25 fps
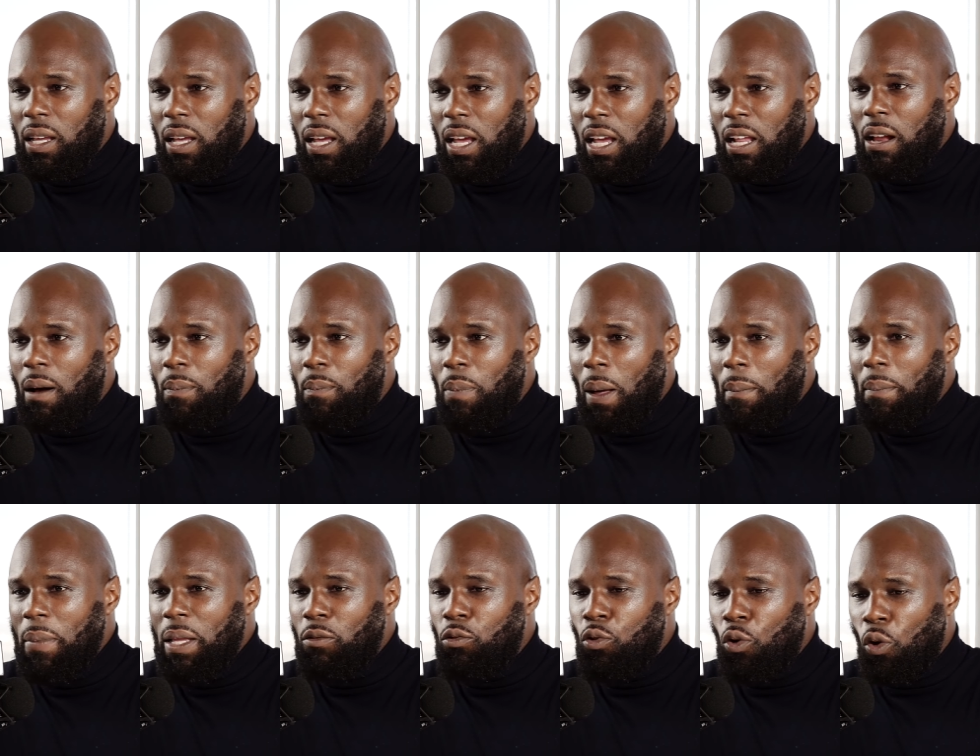et leur
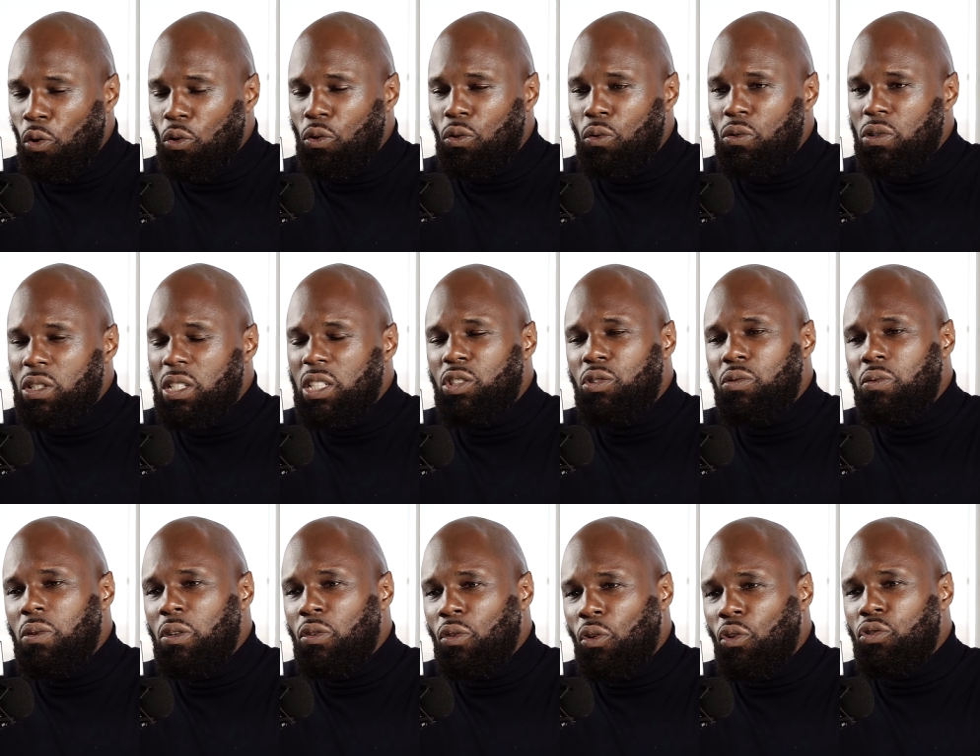permettre de
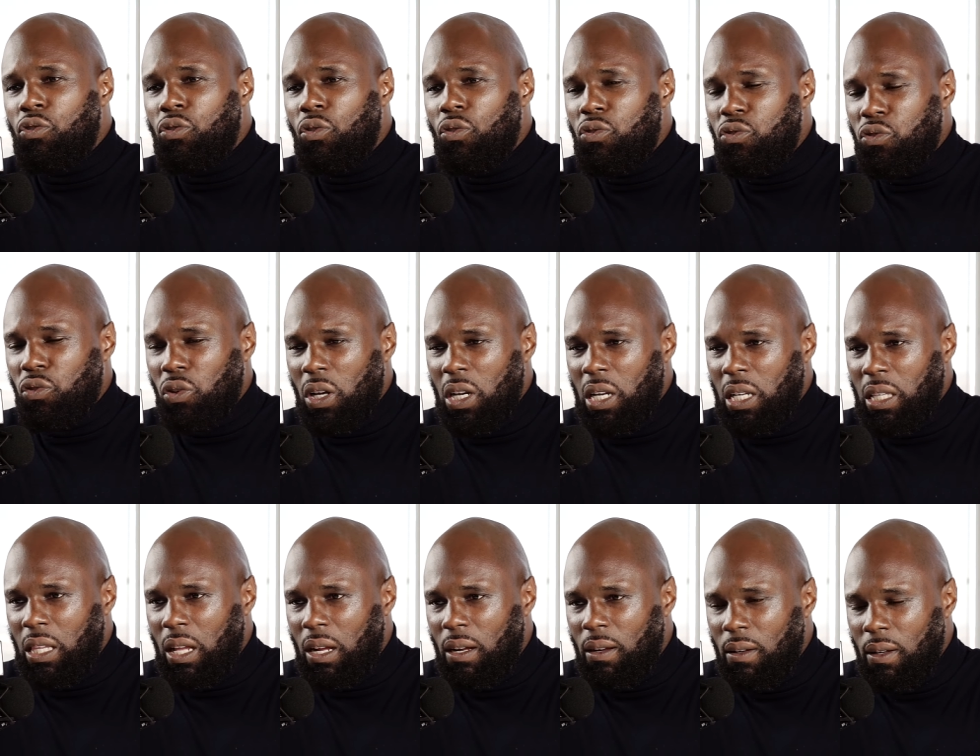reconstituer, de restructurer
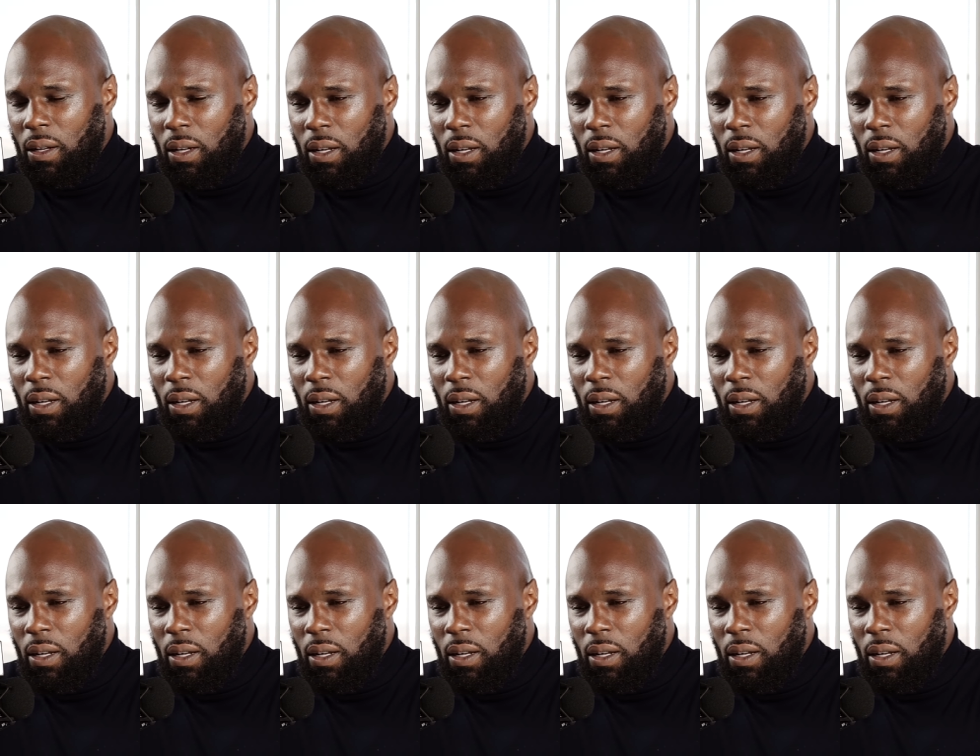l'État.